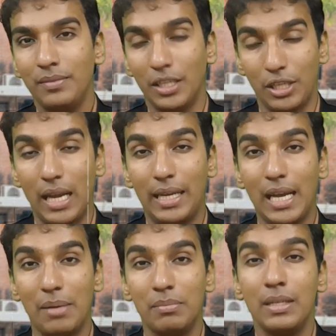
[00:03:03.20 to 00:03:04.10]
ये जानेंगे
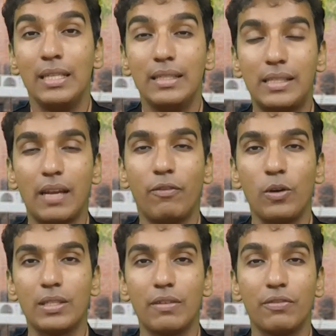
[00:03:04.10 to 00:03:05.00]
हम सिर्फ
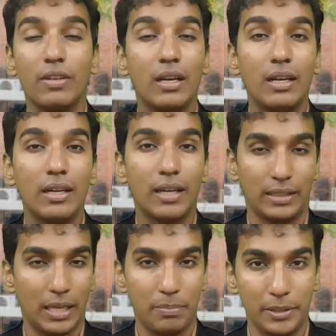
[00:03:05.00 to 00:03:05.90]
और सिर्फ
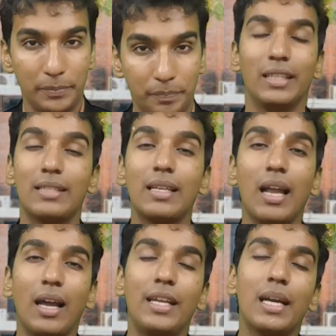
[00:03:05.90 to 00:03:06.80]
कथा पर दरअसल
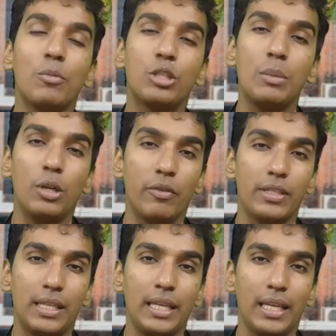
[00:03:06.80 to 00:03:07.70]
अलीगढ़ मुस्लिम
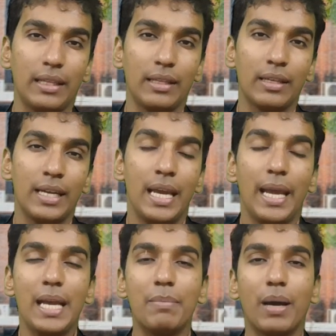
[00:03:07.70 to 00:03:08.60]
यूनिवर्सिटी के
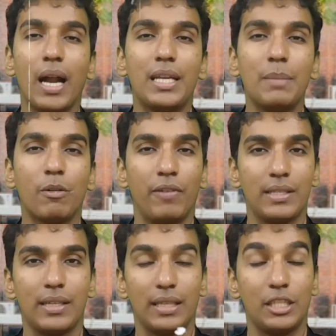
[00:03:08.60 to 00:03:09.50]
अंदर एक मराठी
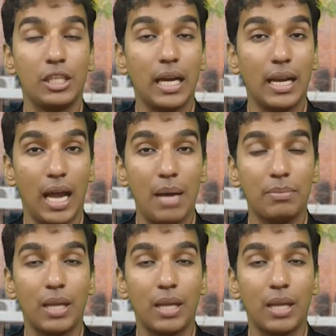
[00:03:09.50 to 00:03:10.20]
प्रोफेसर थे जिनका नाम